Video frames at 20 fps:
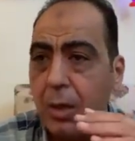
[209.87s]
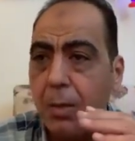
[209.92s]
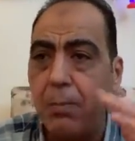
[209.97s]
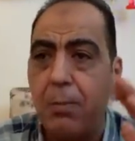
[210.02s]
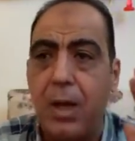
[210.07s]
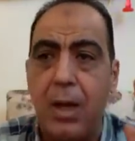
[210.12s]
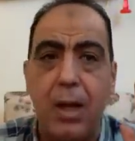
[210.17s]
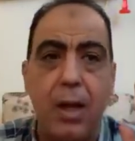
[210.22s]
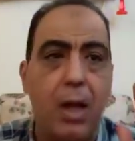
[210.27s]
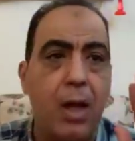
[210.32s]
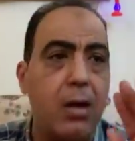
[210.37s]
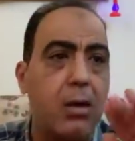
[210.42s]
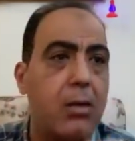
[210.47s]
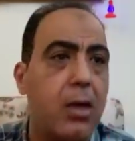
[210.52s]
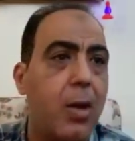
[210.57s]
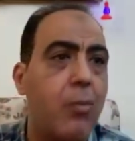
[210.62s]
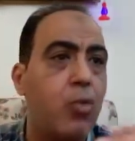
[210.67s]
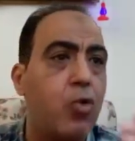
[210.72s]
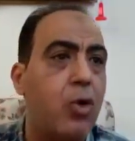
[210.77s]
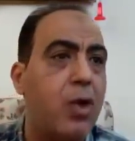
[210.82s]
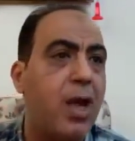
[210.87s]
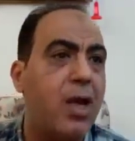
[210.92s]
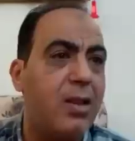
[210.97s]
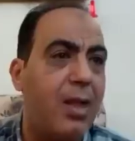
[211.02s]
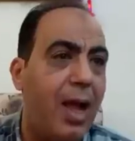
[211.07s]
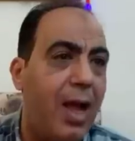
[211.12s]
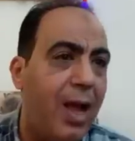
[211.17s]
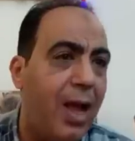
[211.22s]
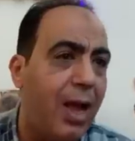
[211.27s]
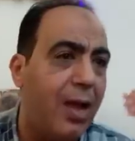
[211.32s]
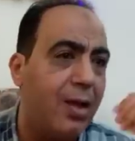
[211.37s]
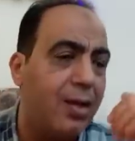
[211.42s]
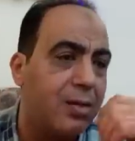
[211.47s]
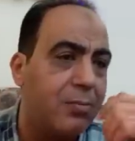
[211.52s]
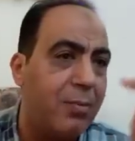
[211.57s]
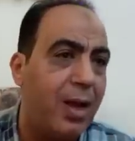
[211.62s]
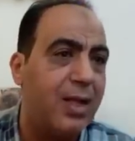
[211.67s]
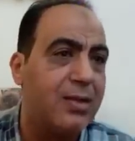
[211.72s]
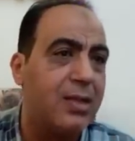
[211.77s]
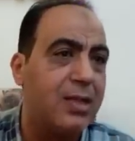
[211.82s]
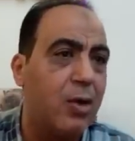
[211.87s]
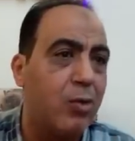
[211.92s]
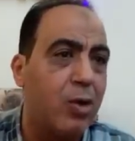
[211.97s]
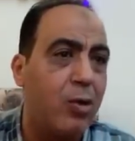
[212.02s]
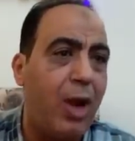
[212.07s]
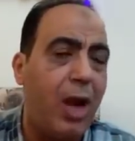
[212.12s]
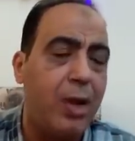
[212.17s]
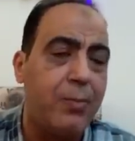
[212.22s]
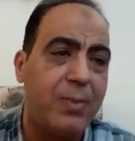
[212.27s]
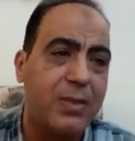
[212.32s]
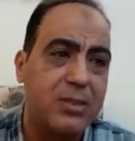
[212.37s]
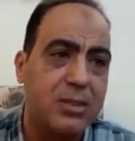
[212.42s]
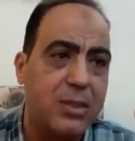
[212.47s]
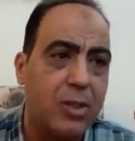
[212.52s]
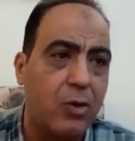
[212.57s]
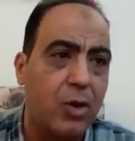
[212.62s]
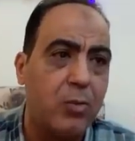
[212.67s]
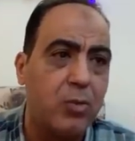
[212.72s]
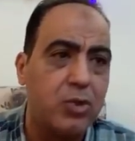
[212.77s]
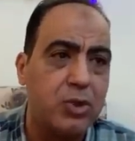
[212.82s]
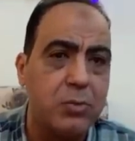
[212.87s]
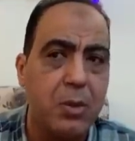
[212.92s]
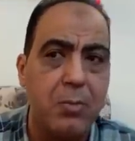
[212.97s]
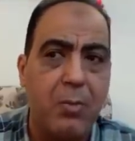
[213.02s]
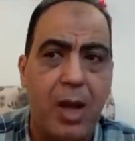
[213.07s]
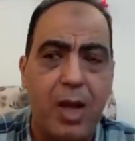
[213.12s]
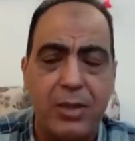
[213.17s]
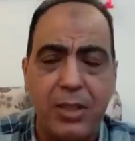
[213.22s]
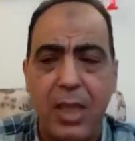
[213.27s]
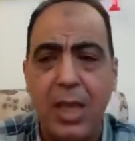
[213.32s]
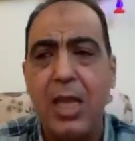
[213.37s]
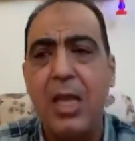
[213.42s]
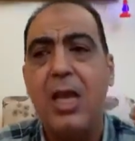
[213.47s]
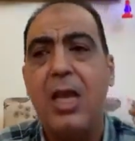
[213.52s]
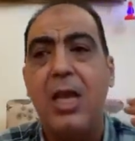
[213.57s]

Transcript: ما الارقام كلها اتحققت ما عدا دوري واحد بس دوري الموسم الماضي